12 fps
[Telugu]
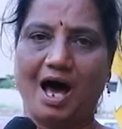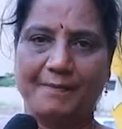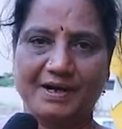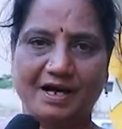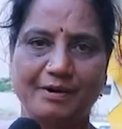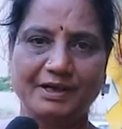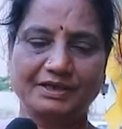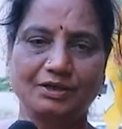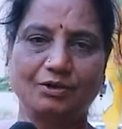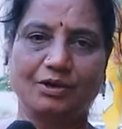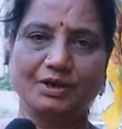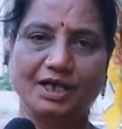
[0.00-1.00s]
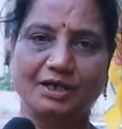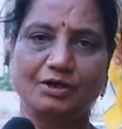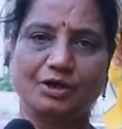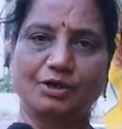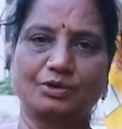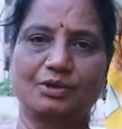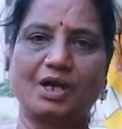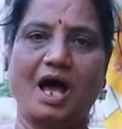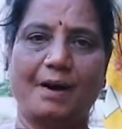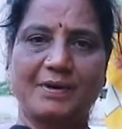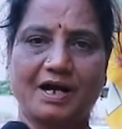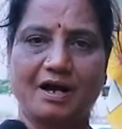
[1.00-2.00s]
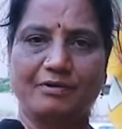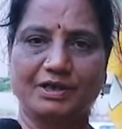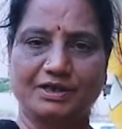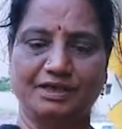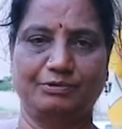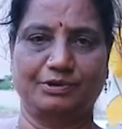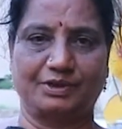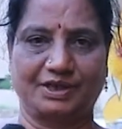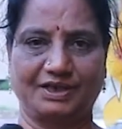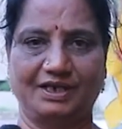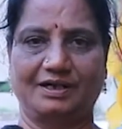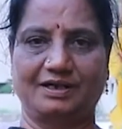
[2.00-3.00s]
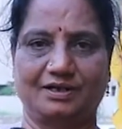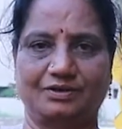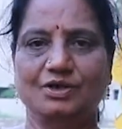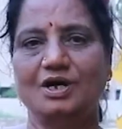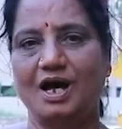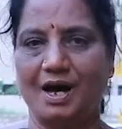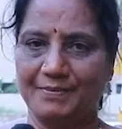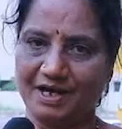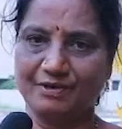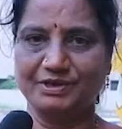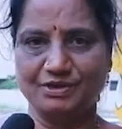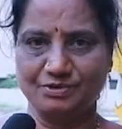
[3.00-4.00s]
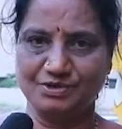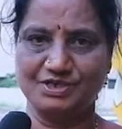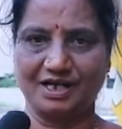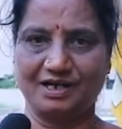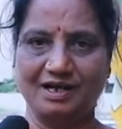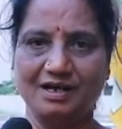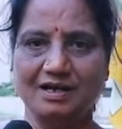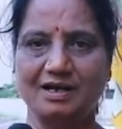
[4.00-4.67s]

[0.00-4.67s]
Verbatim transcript: అమరావతిలోనే ఇల్లు కట్టుకున్న అమరావతి ఉంటుంది అన్నారు అమరావతి నుంచారా